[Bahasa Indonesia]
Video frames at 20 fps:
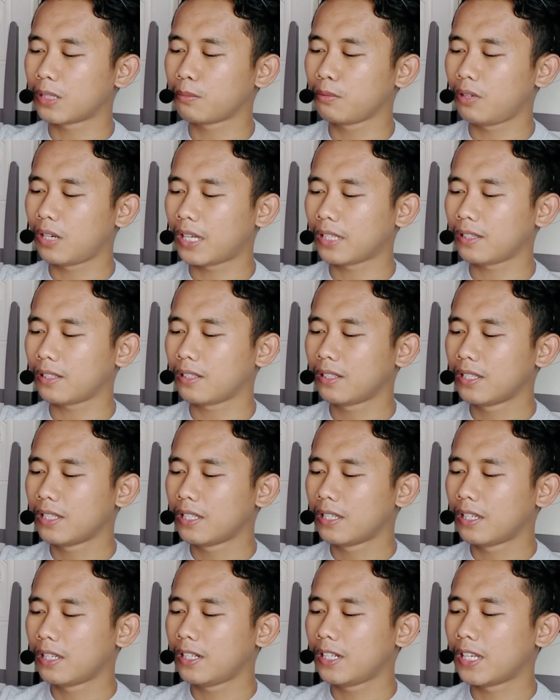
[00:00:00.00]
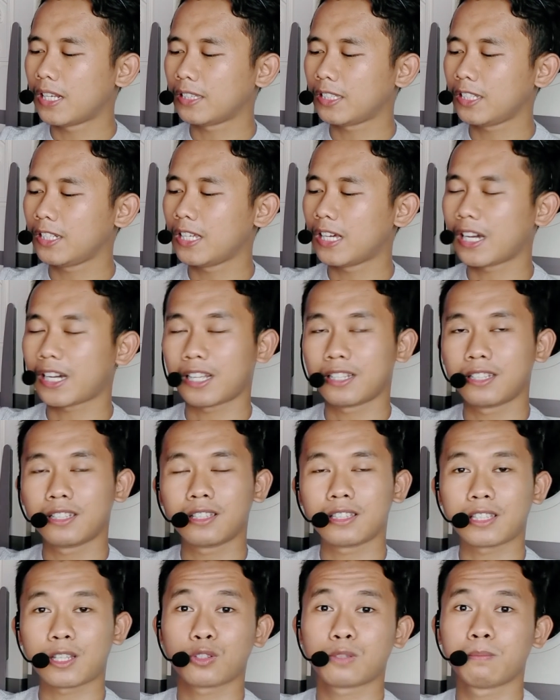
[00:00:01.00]
bulat-bulat. E, bulat -bulat dan nanti dia
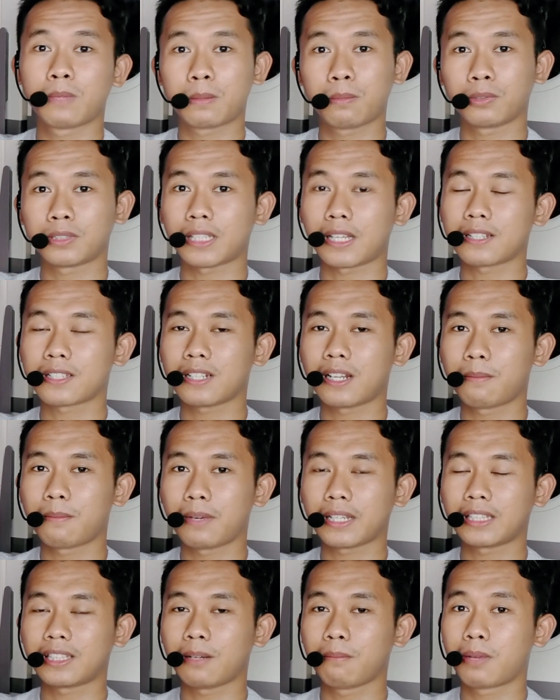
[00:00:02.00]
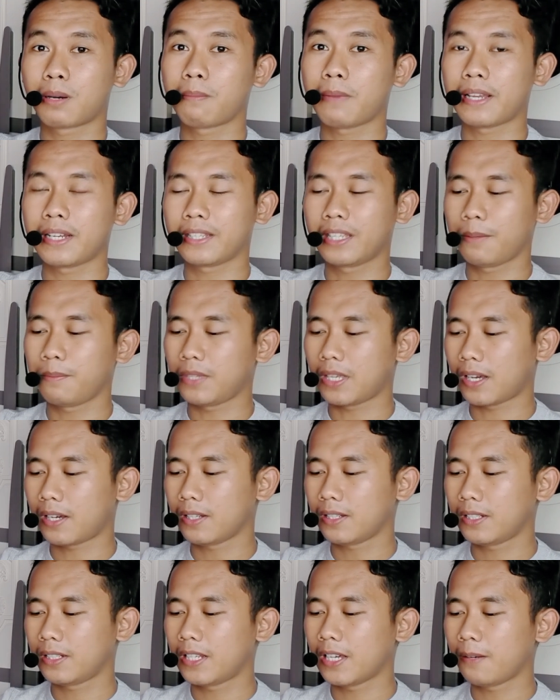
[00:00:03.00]
akan terus berputar selama kita bermain
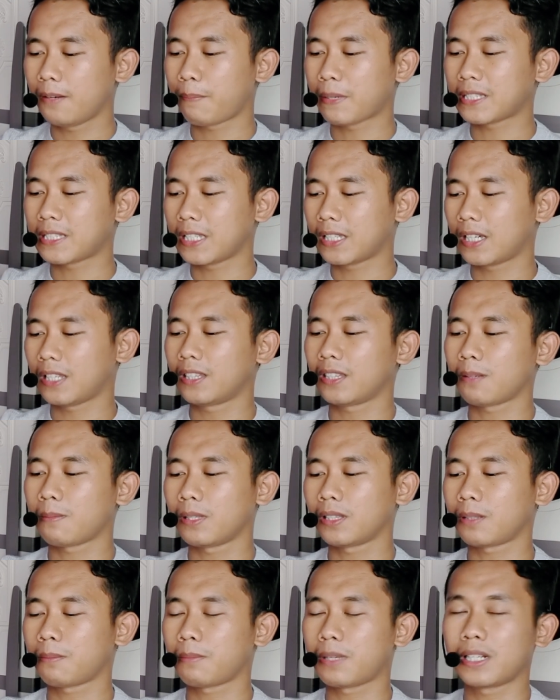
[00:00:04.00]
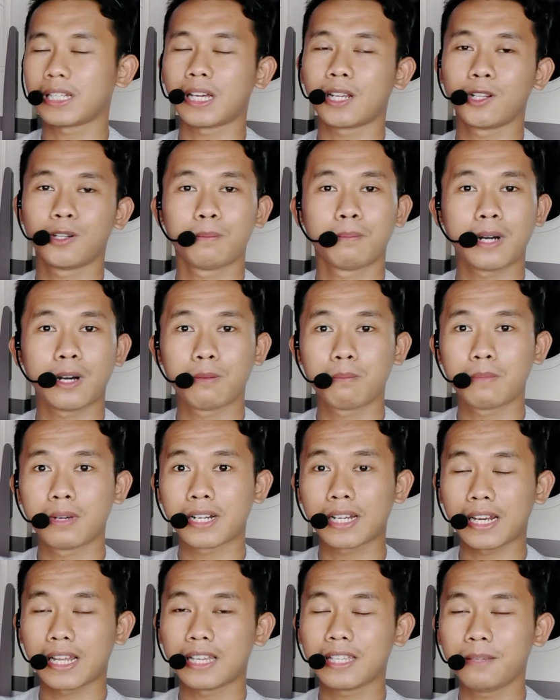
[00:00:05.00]
gamenya dan pastikan teman-teman kalau mau
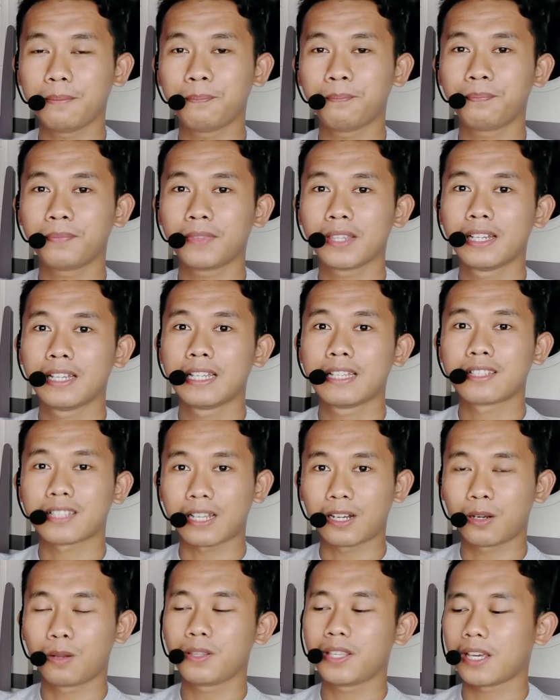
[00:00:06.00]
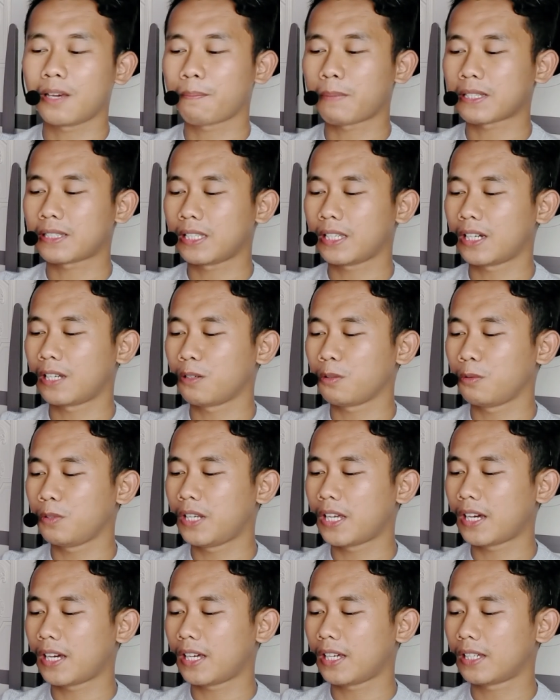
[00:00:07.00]
mengklaim saldonya pastikan
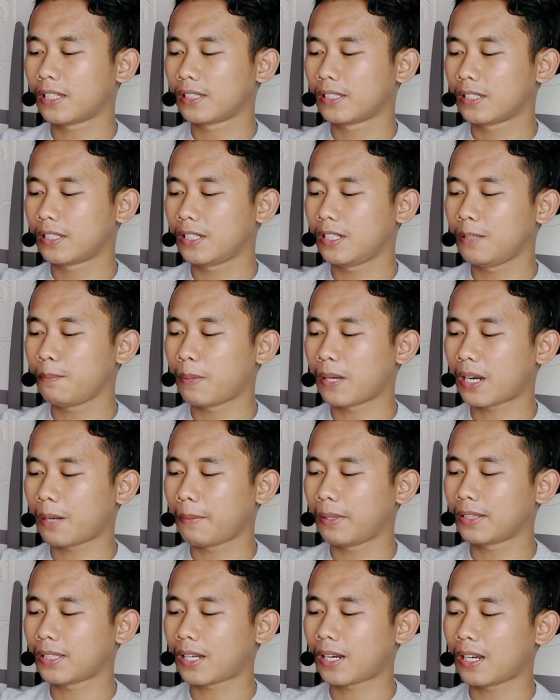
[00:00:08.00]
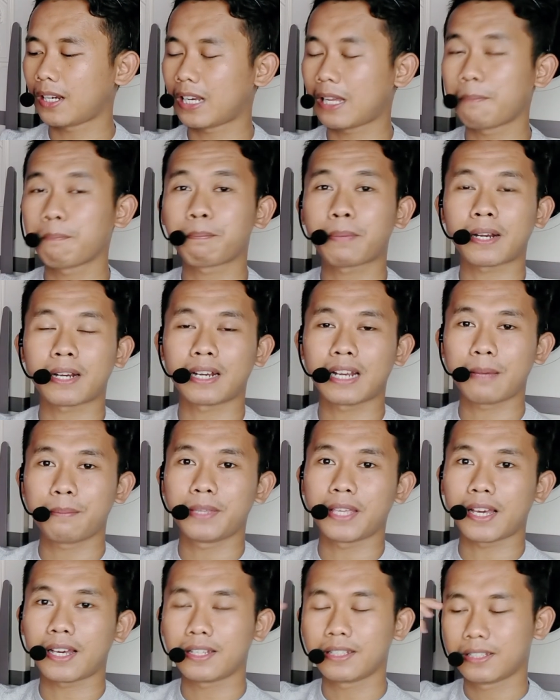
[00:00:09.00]
udah di parameter 6 per
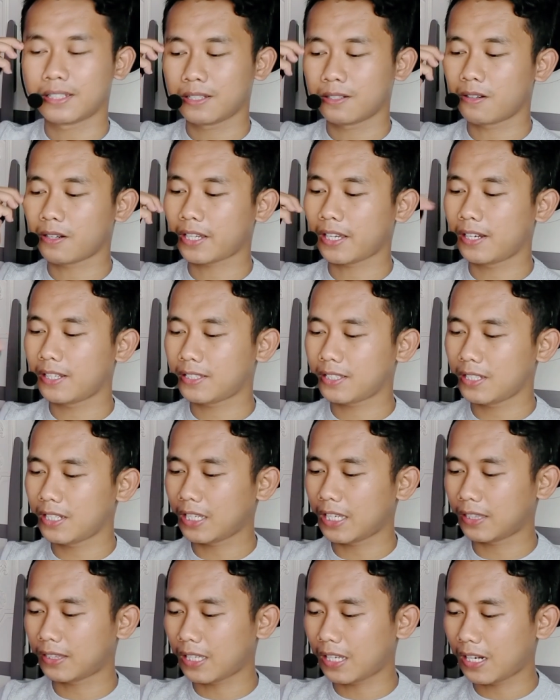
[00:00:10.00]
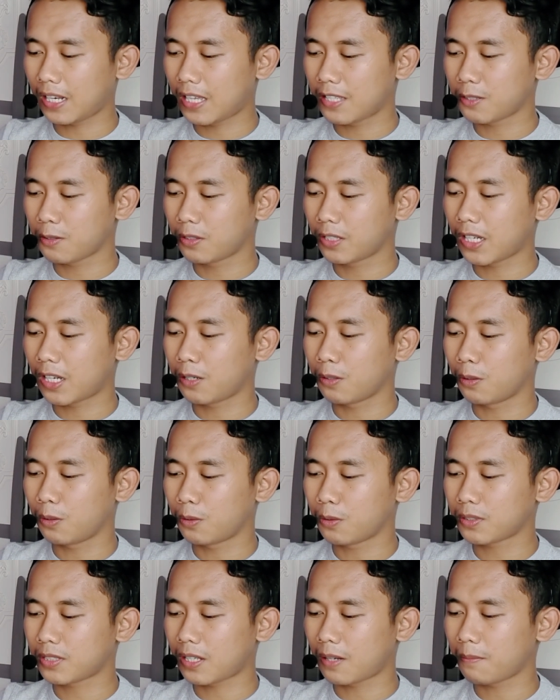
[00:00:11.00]
6 ya oke di sini kita lanjutkan
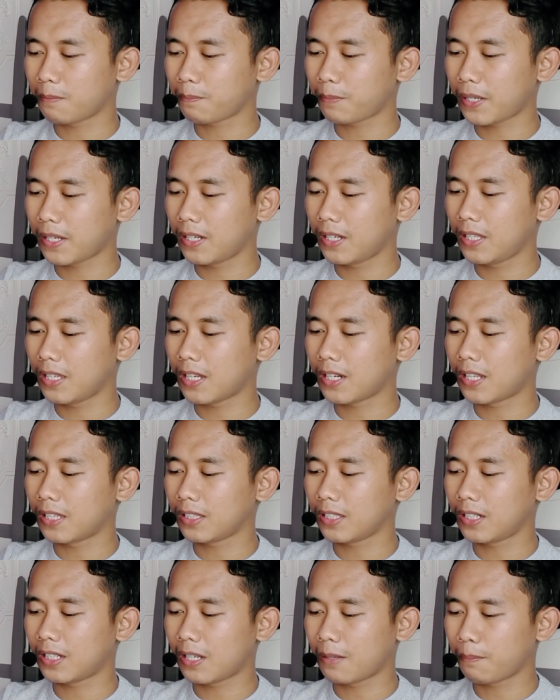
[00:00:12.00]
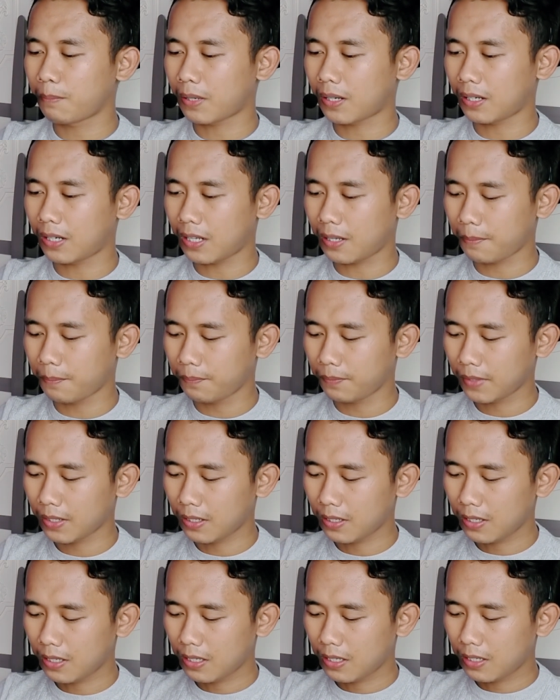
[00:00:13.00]
dulu sampai dia nanti 6 per
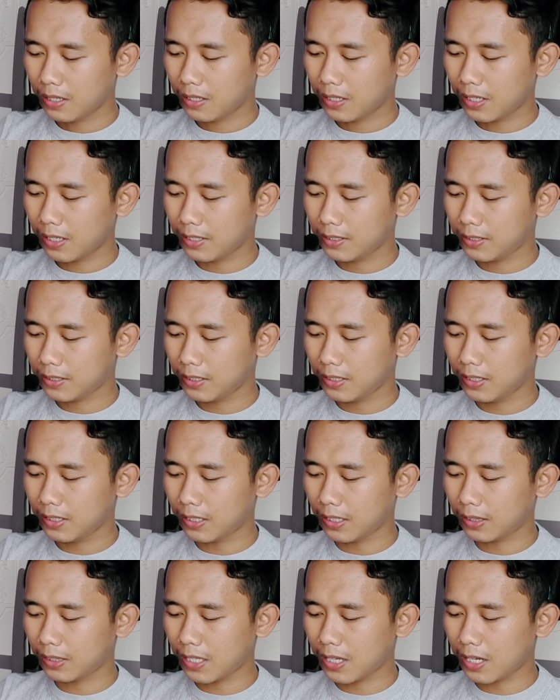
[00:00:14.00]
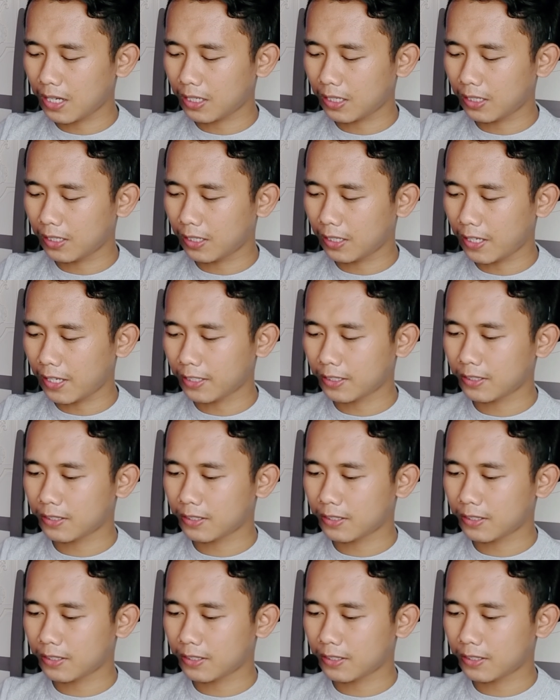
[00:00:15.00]
6 nah di sini kita klik